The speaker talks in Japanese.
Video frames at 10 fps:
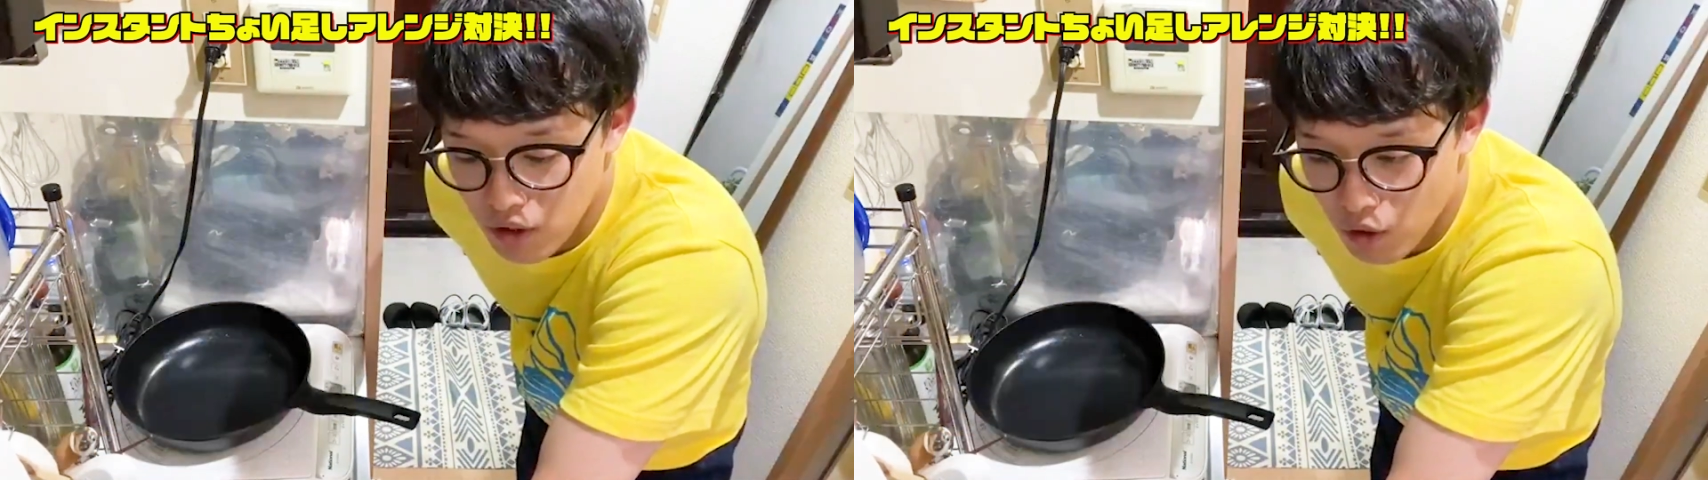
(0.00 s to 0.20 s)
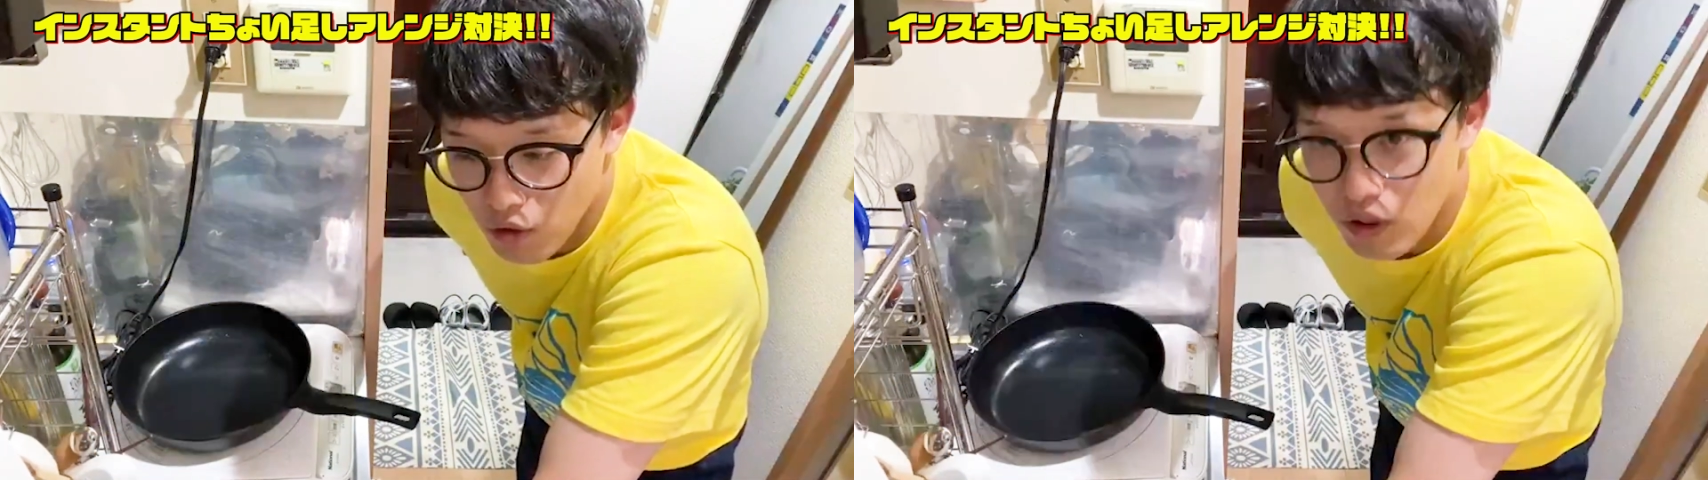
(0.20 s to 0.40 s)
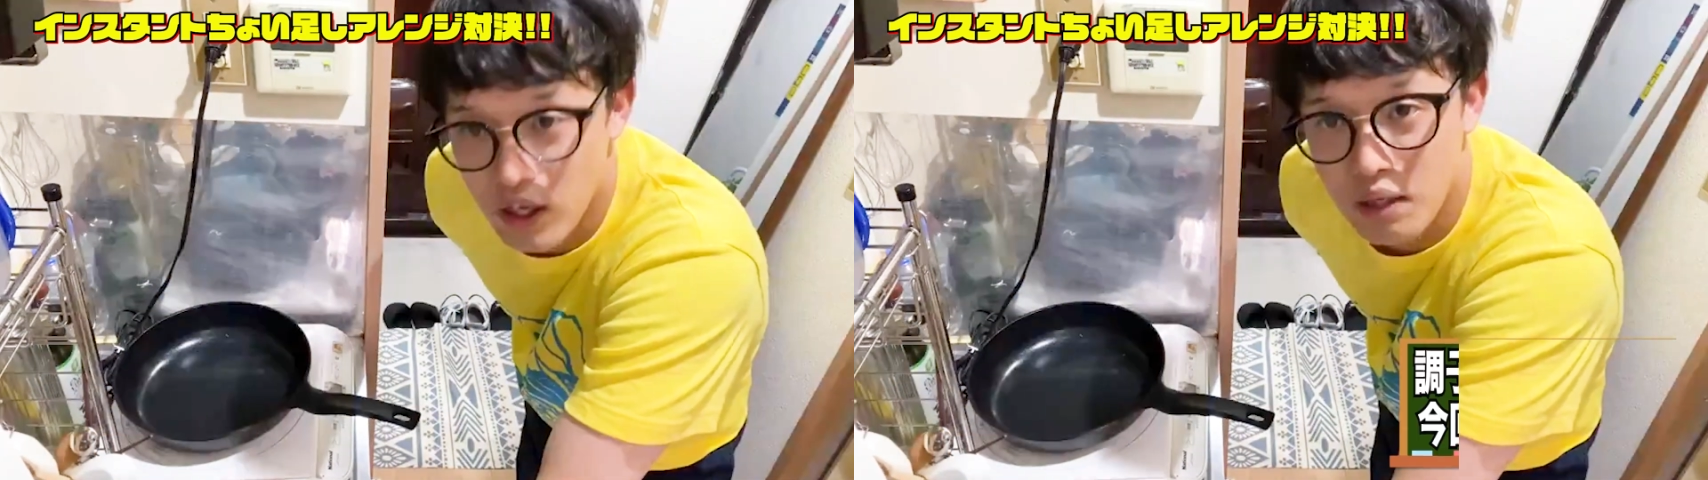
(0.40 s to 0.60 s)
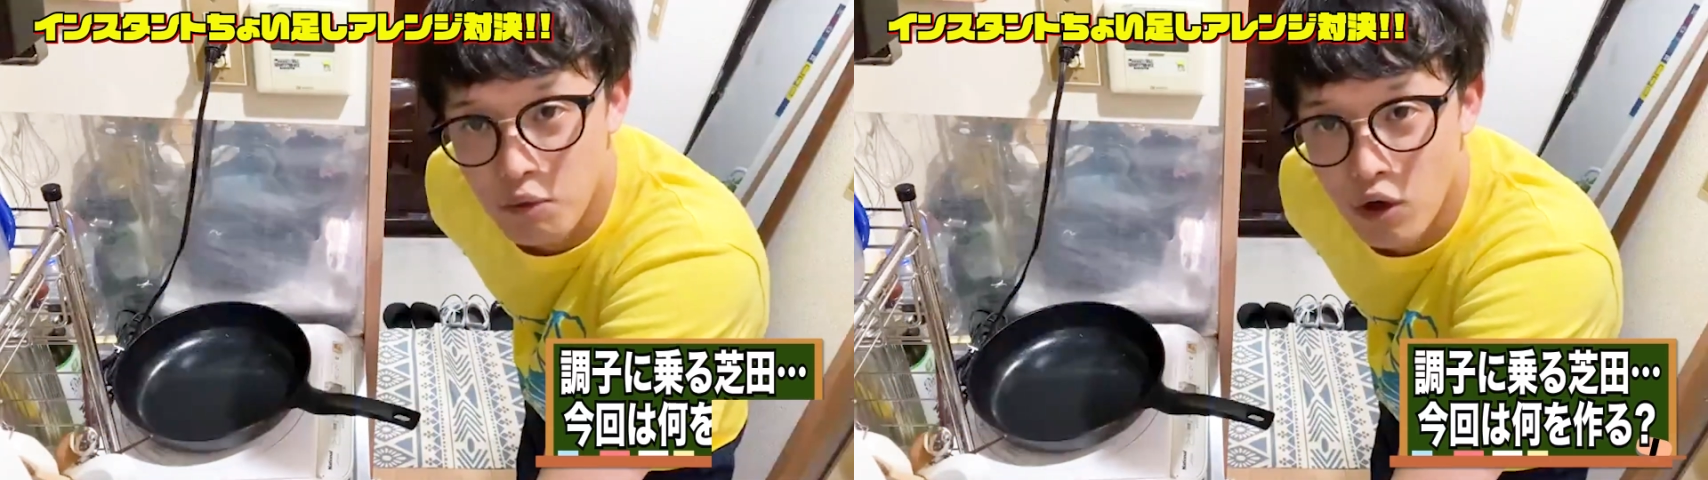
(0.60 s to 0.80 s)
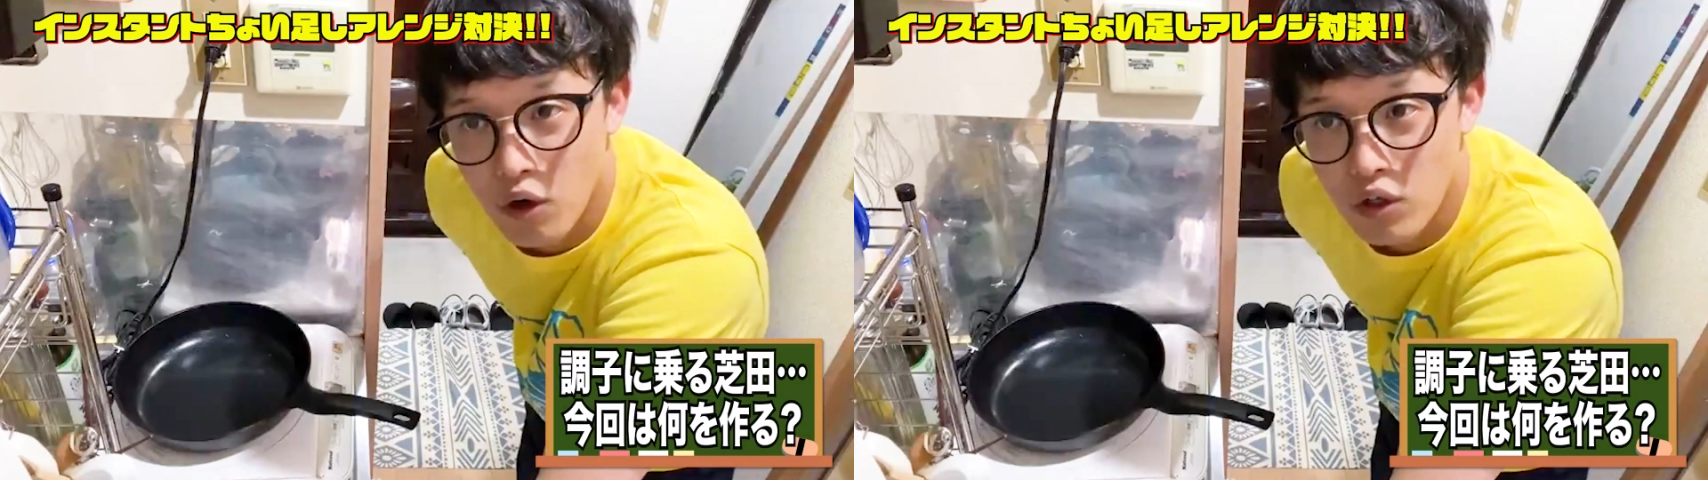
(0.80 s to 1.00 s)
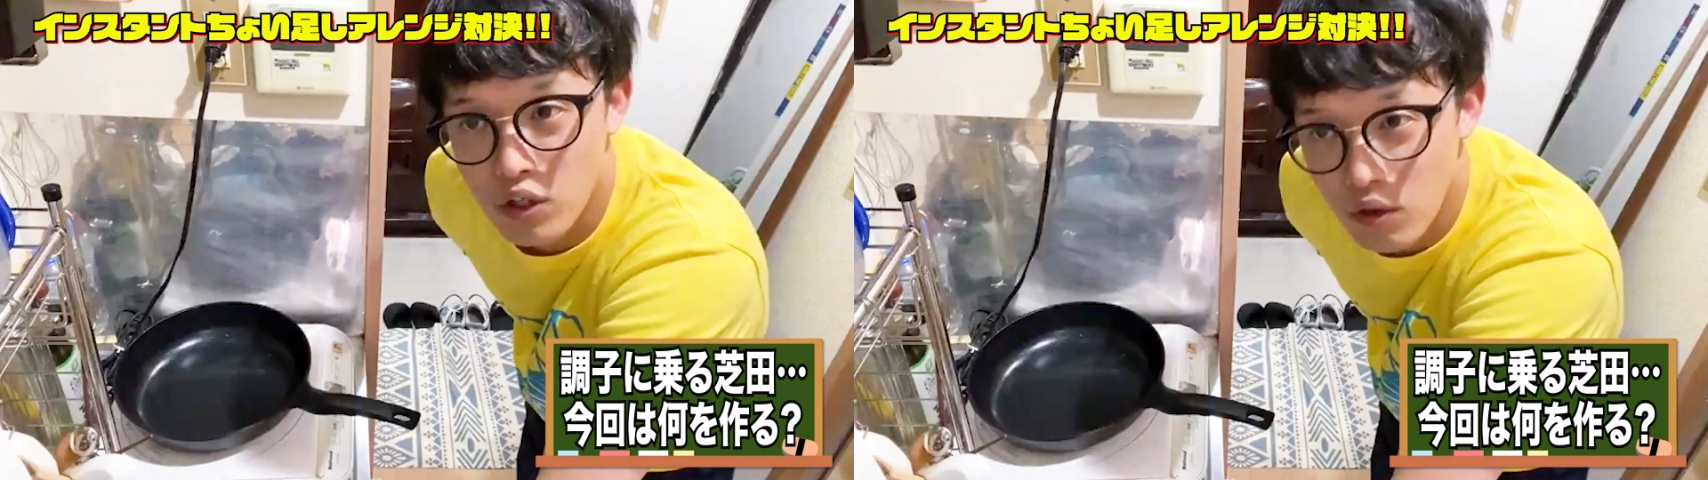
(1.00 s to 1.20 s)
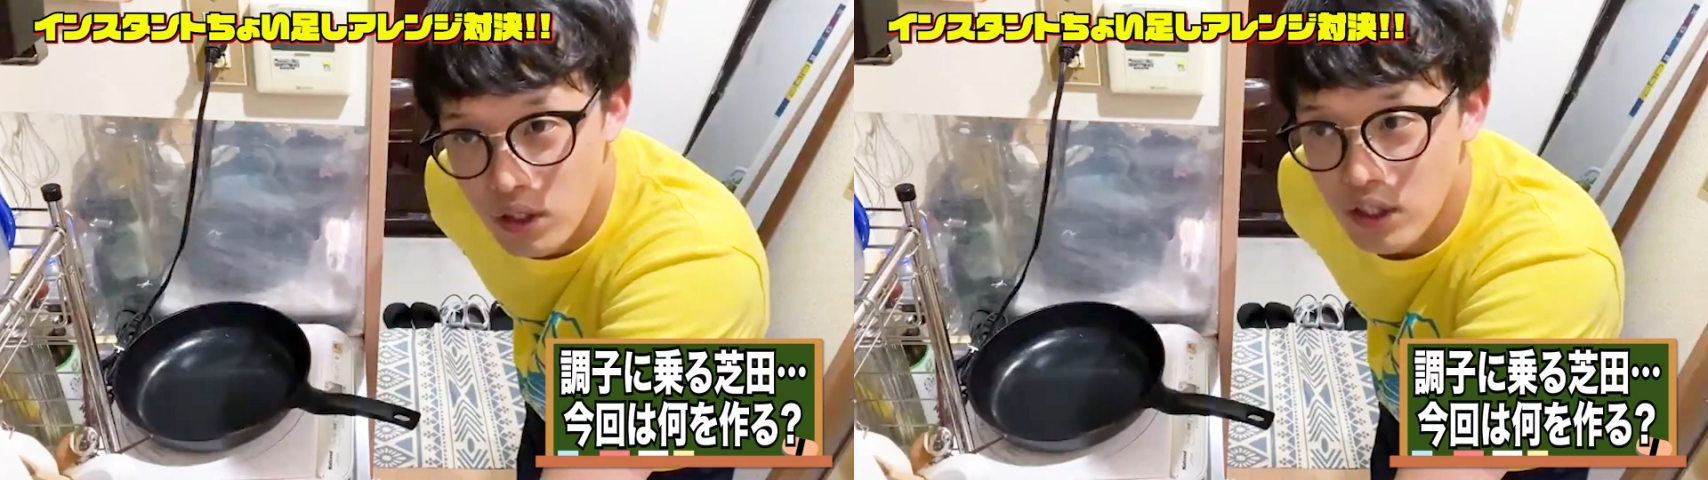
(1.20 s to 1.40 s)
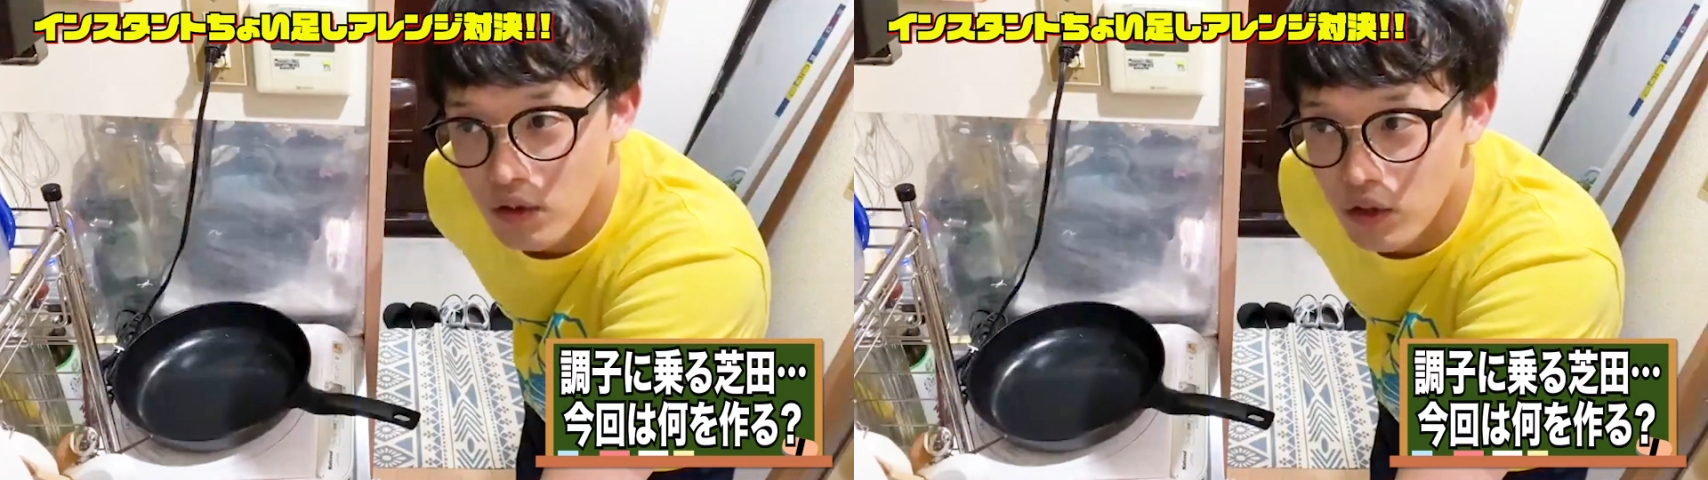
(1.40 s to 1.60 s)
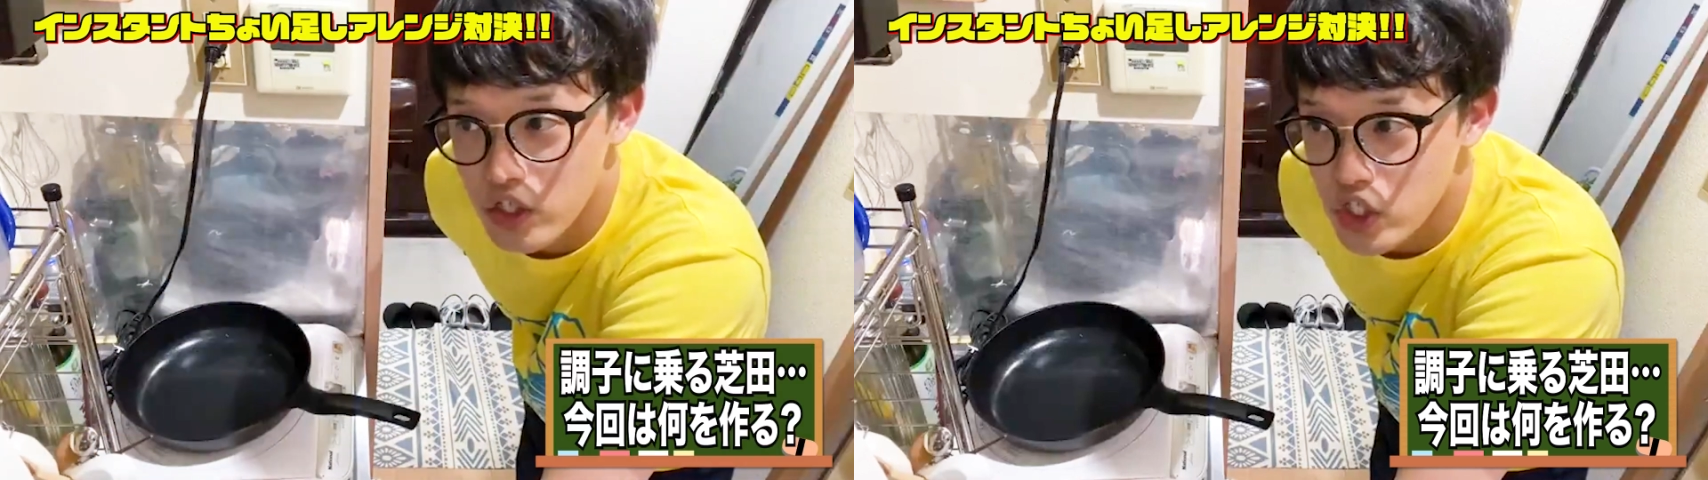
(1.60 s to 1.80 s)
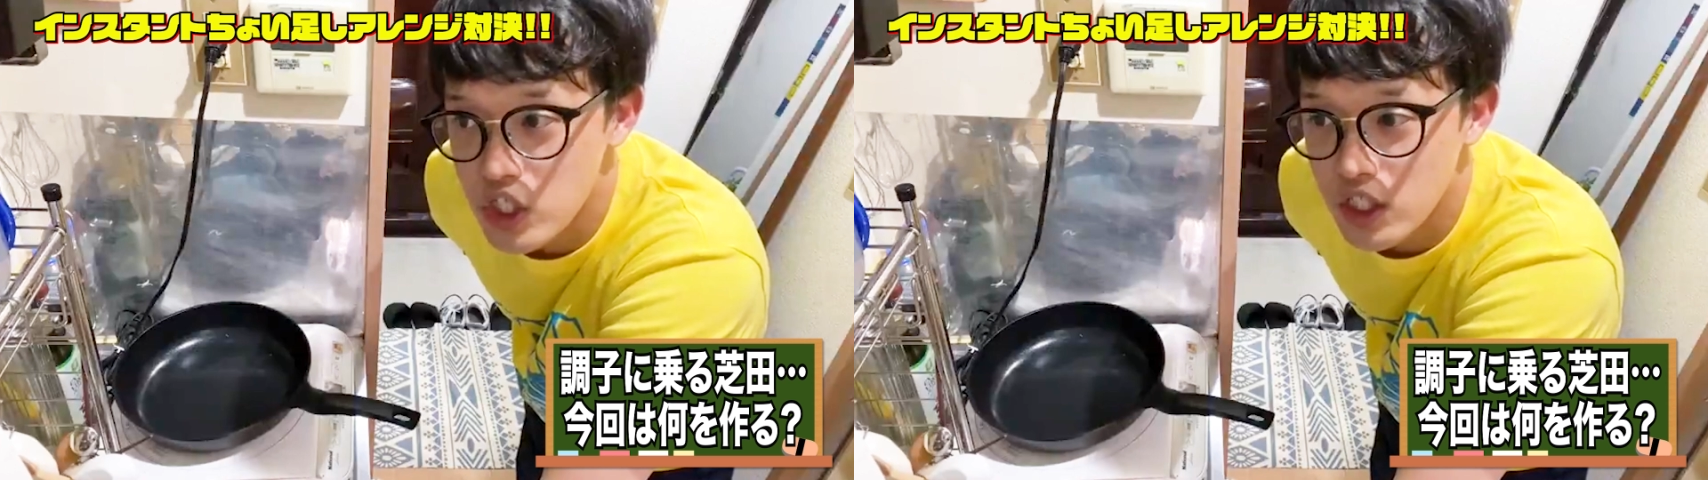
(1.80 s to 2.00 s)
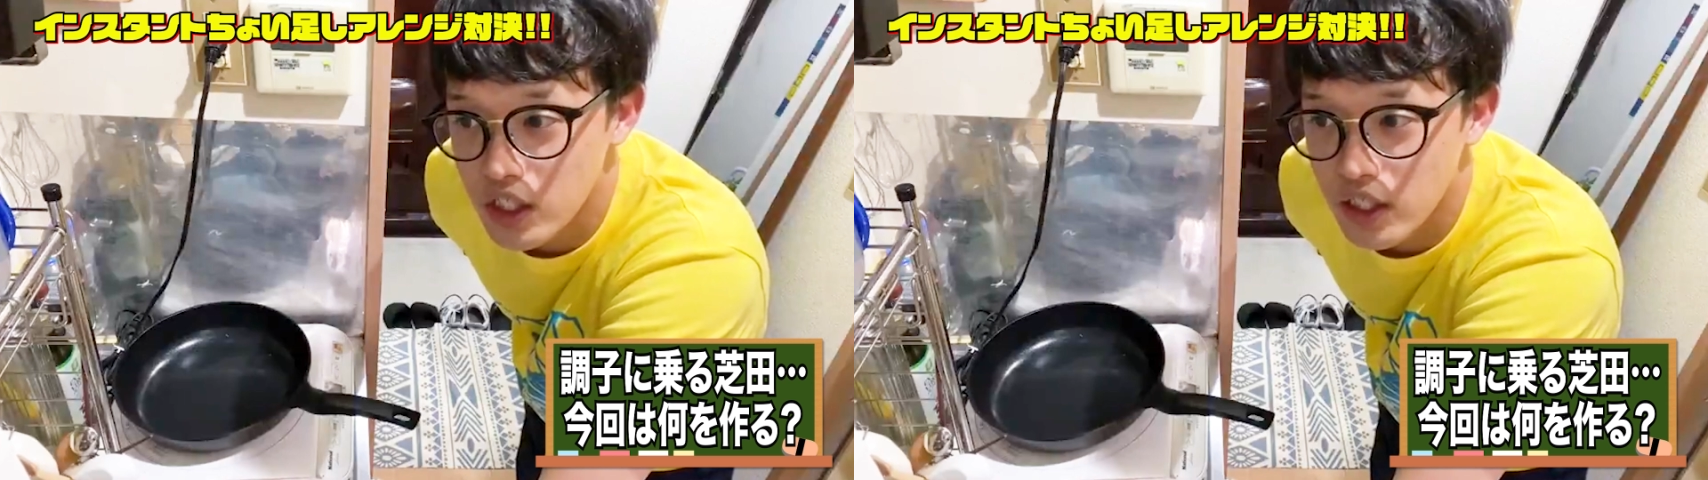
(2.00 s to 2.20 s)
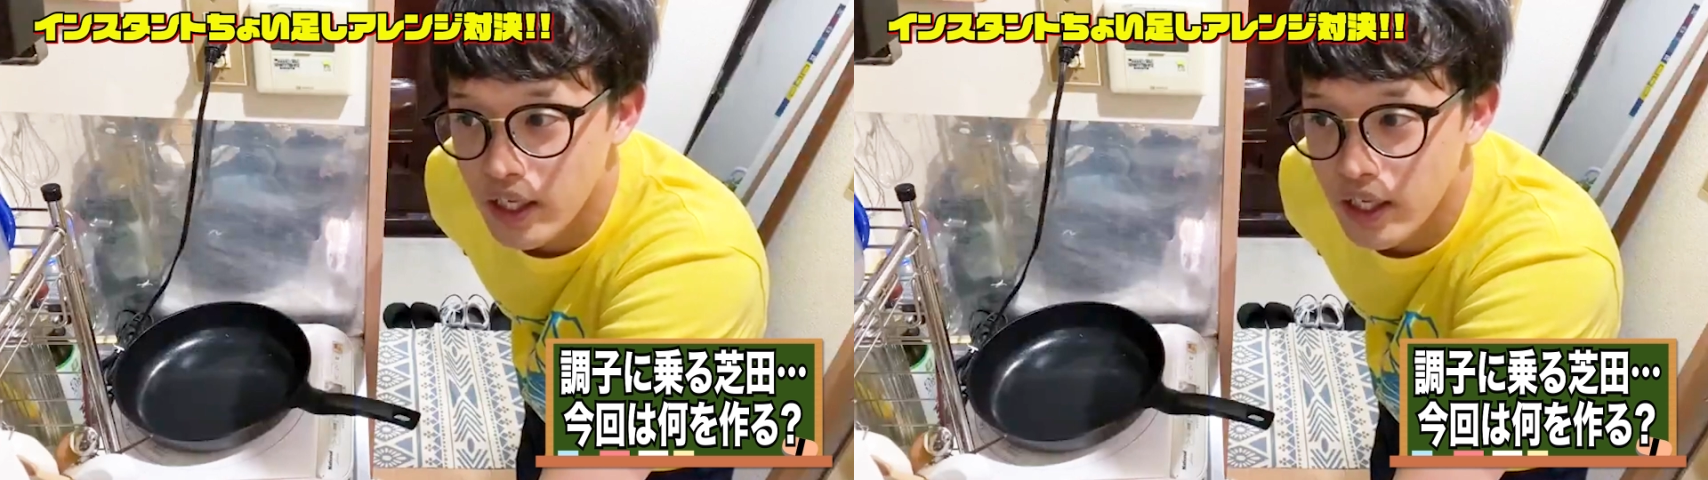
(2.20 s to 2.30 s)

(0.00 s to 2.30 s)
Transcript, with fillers: 今回もより美味しい、